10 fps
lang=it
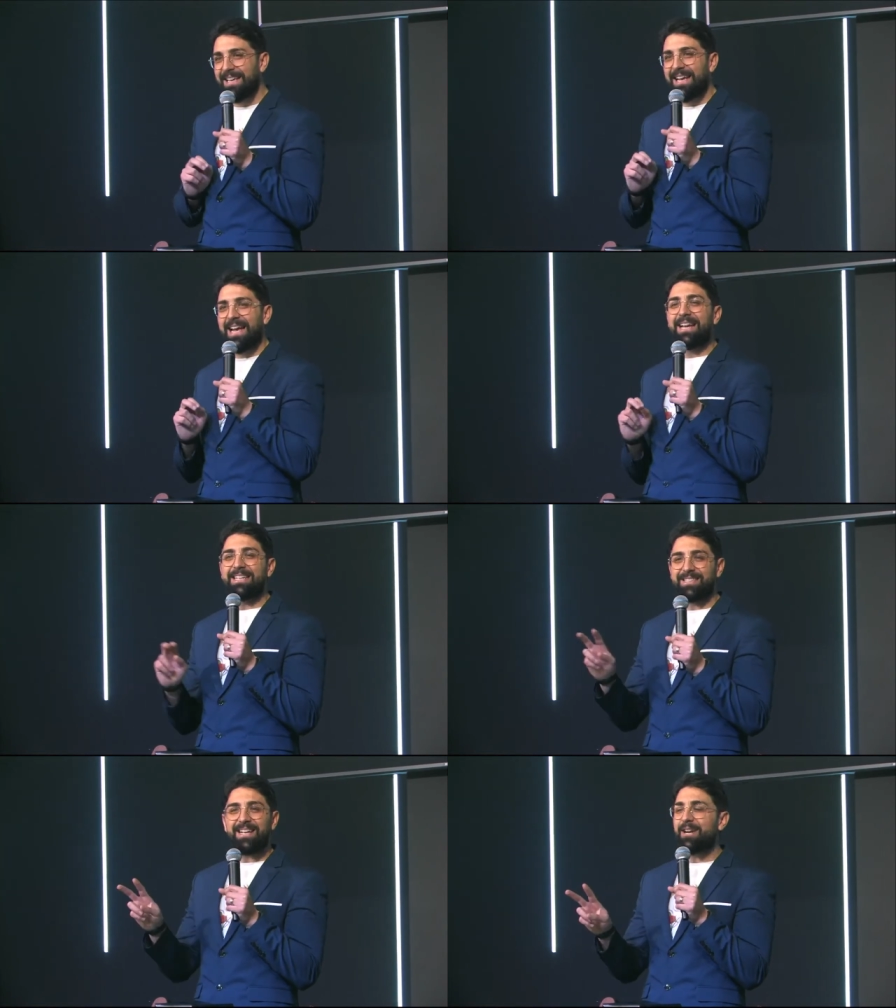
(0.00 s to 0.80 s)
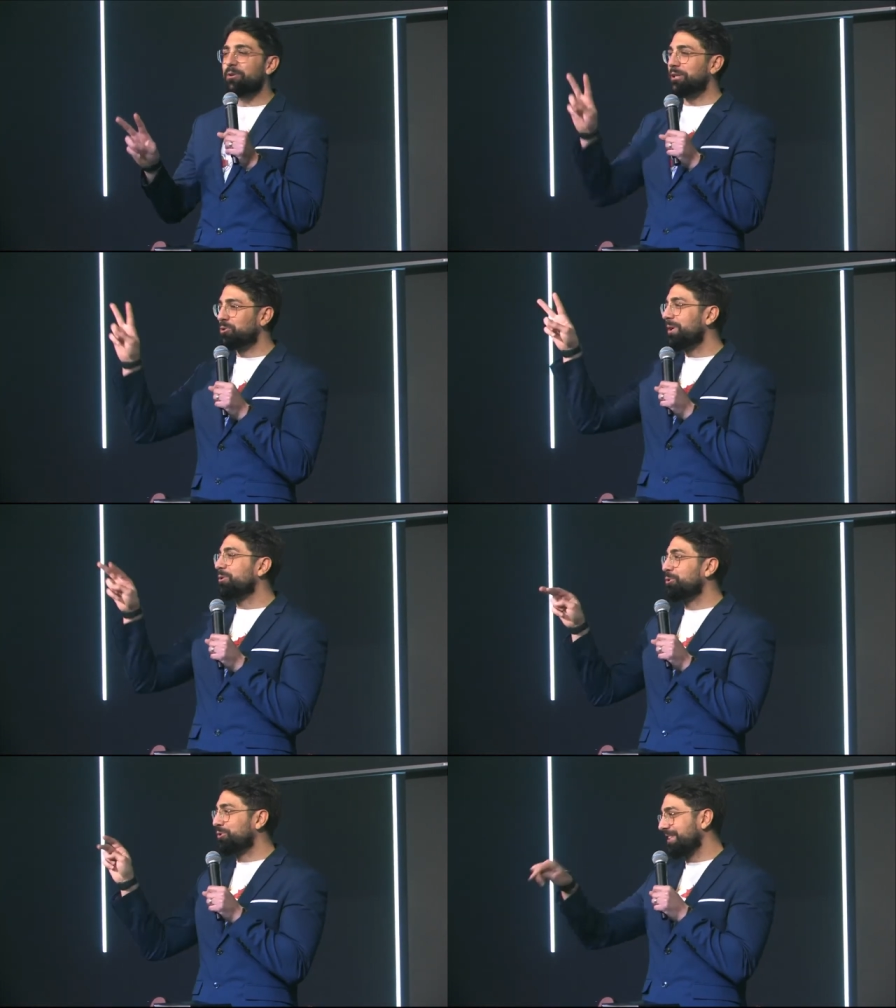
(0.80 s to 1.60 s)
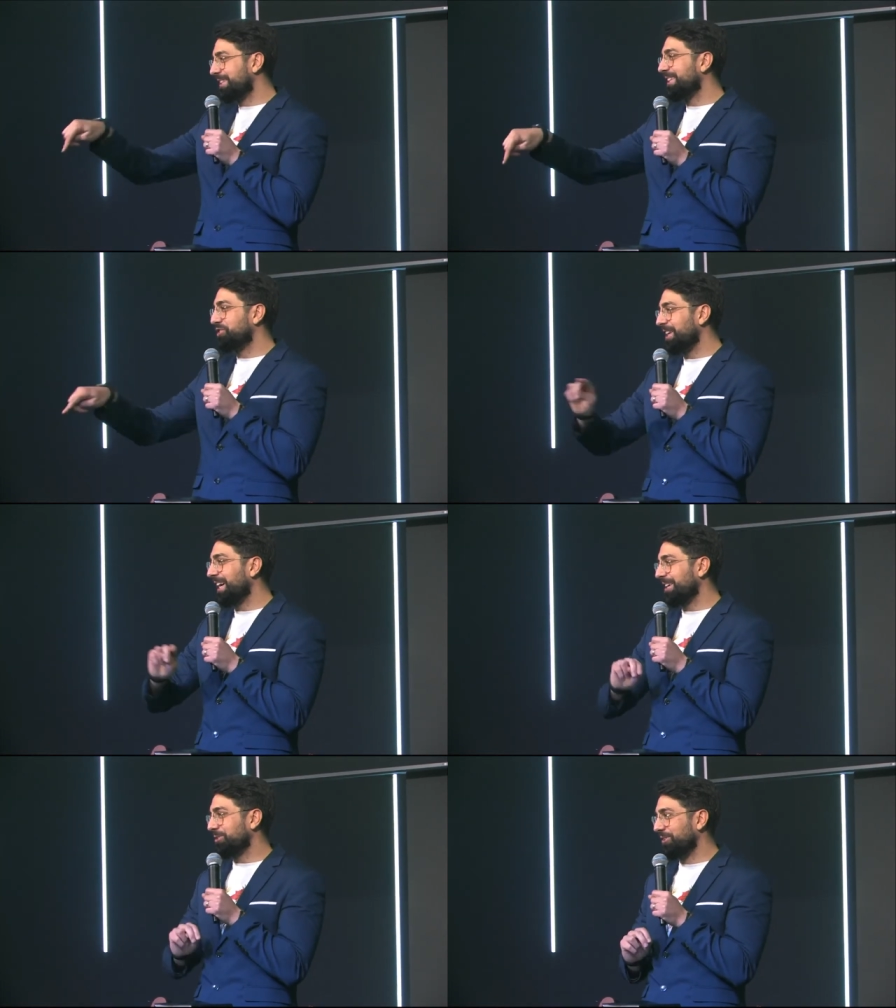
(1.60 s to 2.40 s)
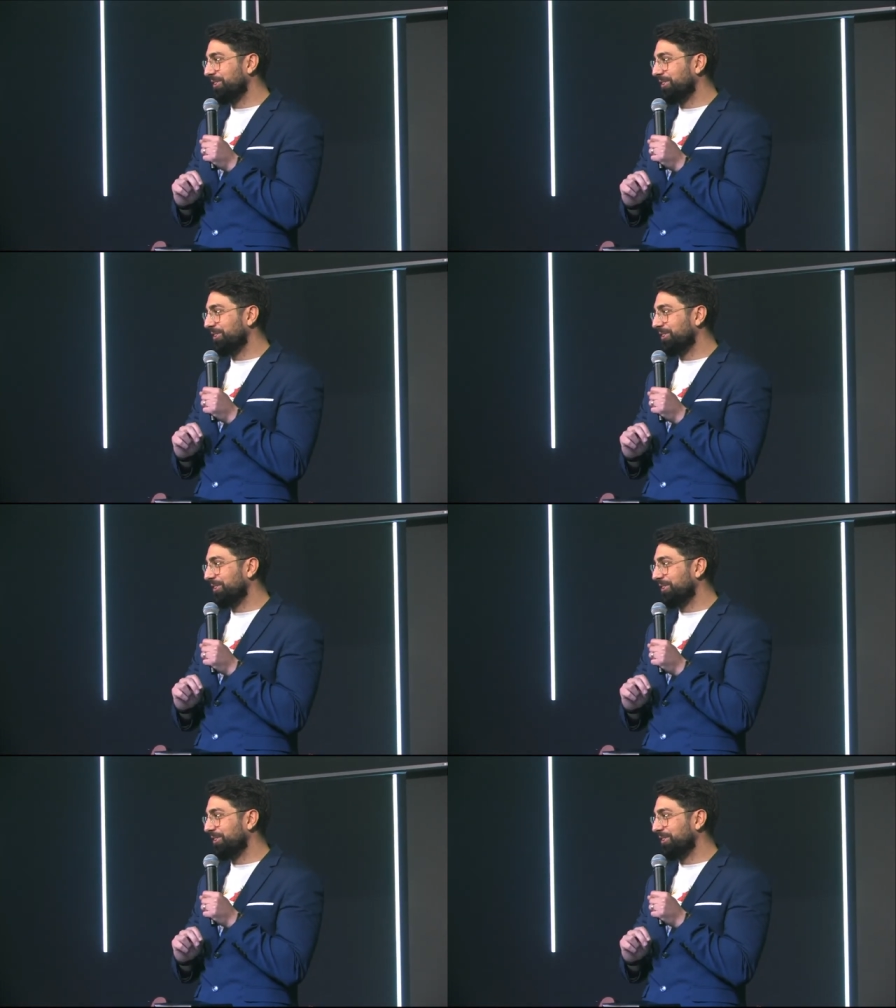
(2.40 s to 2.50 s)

E che saranno i due gusti del gelato.